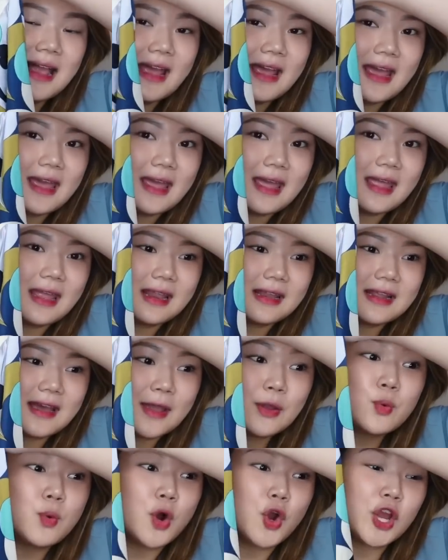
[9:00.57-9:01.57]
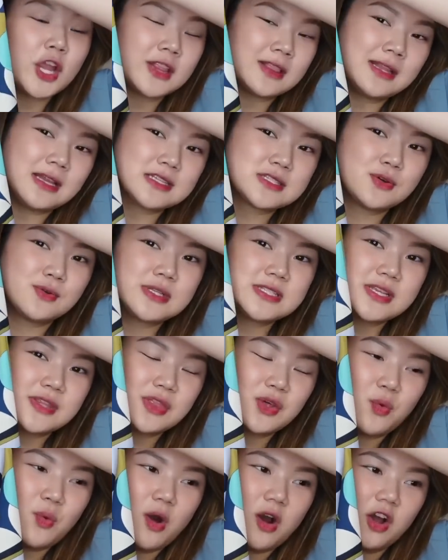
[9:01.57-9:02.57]
And I wore it na, so it's in
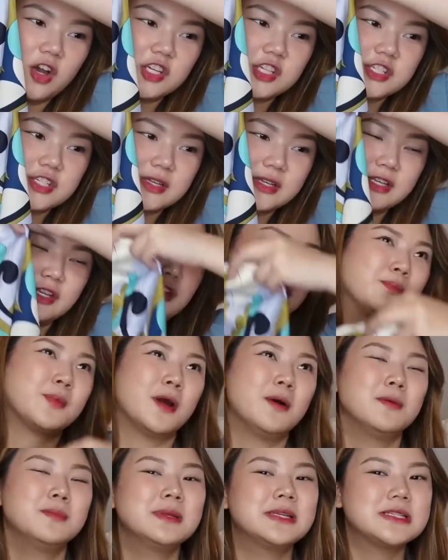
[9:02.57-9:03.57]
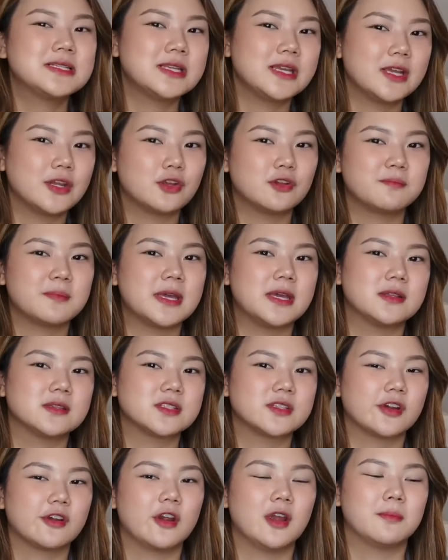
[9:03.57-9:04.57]
the wash. You'll probably see it on my
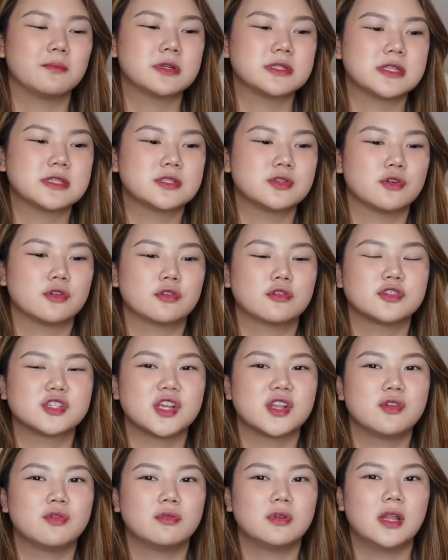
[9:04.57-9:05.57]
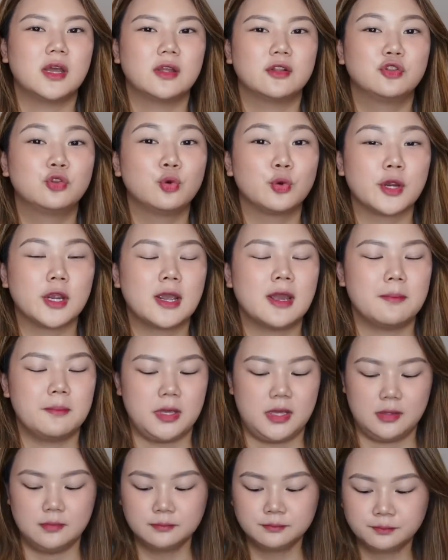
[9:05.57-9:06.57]
Instagram kasi suot ko siya nung nag-tour
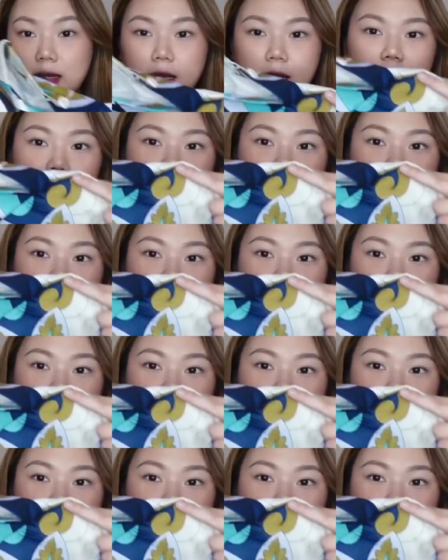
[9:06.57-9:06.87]
kami. I